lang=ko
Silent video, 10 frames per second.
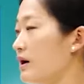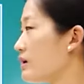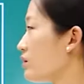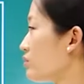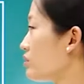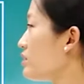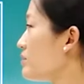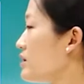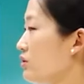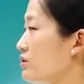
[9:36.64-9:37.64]
말인 것을
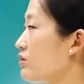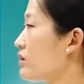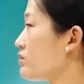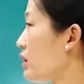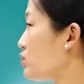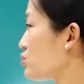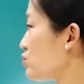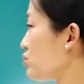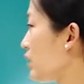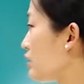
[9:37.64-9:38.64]
이미 연경에서 알
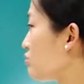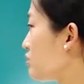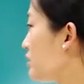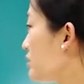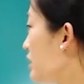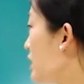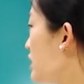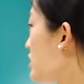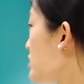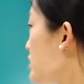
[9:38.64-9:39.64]
수가 있고요.
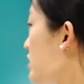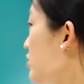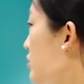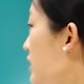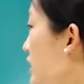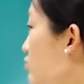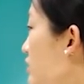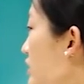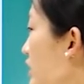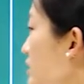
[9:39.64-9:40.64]
지금 보니까
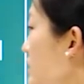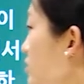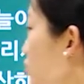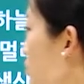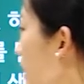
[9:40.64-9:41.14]
우리나라는 은이 모두